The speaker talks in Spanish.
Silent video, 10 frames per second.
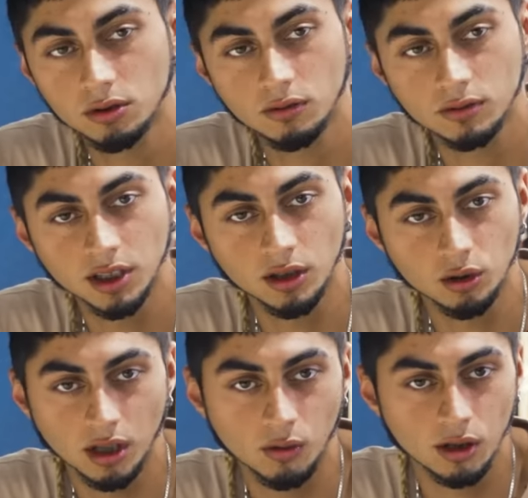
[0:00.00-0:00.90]
Yo
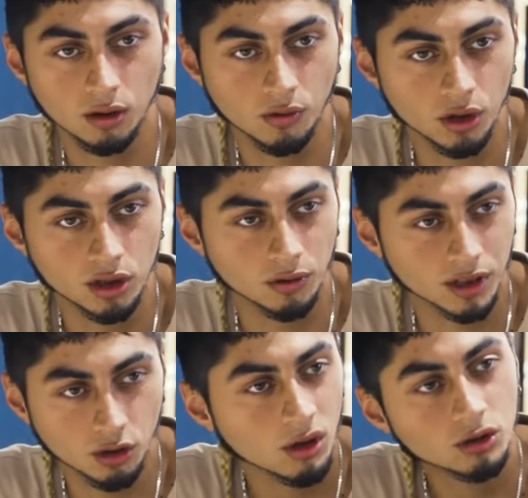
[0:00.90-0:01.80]
siento que cuando voy,
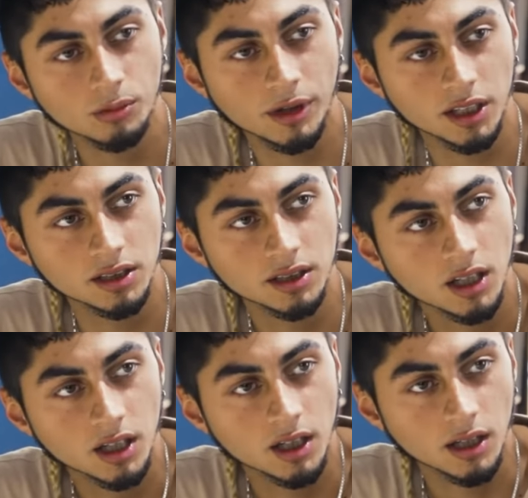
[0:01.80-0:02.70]
sobre todo a otro país,
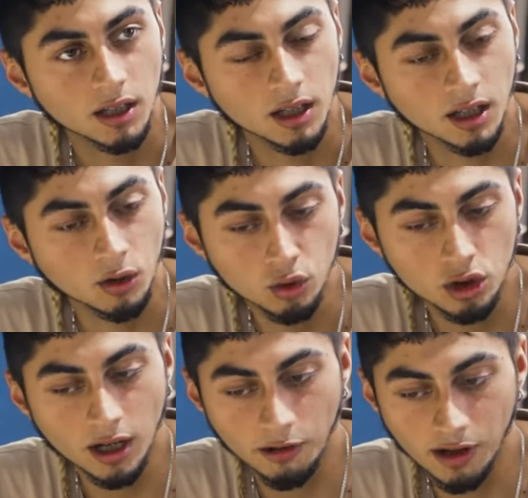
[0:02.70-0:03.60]

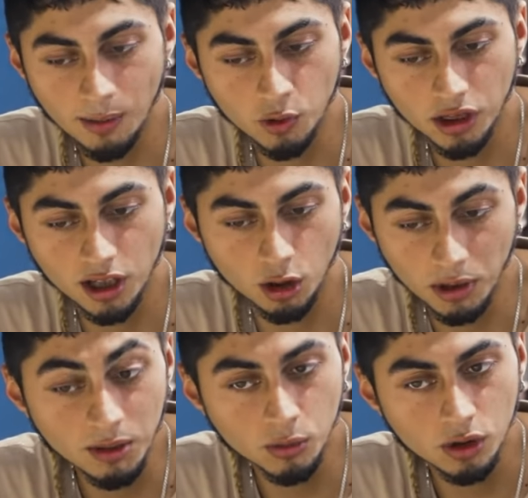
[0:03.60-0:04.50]
escucho que hablamos de lo
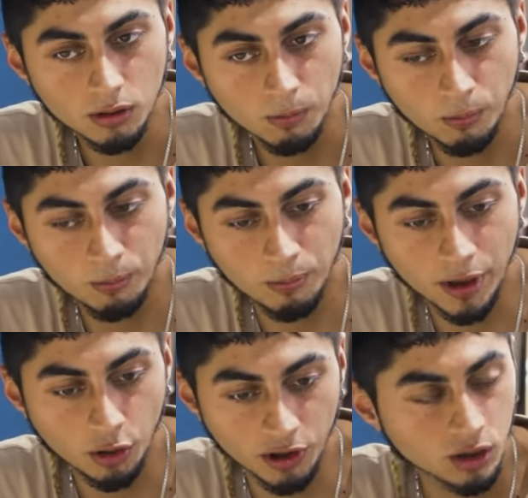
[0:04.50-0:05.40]
mismo,
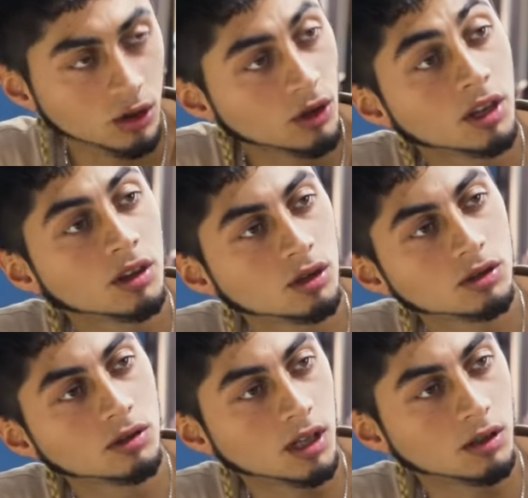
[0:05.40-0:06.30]
pero viéndolo desde
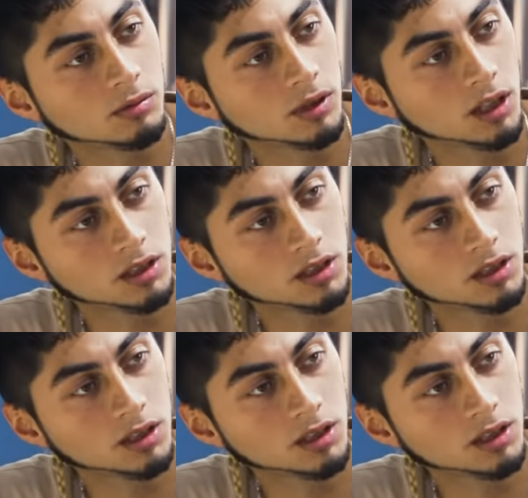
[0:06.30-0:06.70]
otro lado, pues,